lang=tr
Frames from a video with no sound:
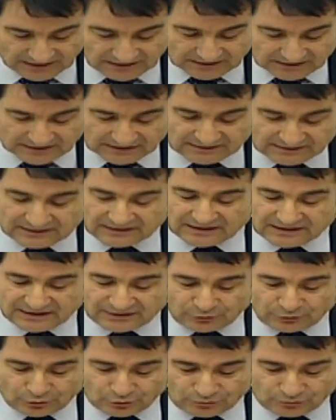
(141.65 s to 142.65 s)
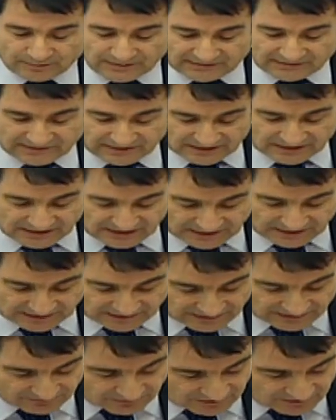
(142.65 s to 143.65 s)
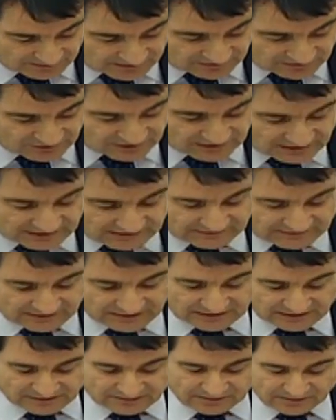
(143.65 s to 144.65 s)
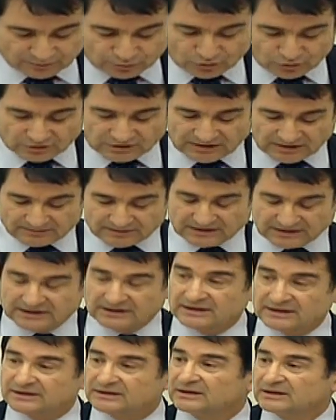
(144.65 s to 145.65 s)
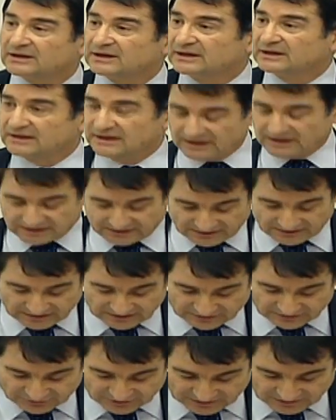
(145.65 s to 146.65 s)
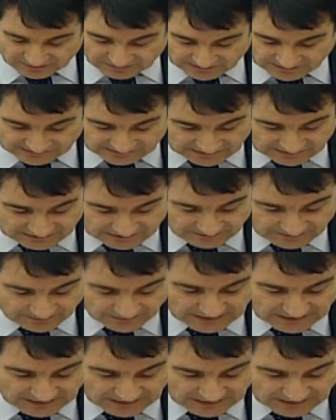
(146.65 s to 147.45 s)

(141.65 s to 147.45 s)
kadınlara dönük mesleki eğitim ve beceri kazandırma programlarının yaygınlaştırılmasını,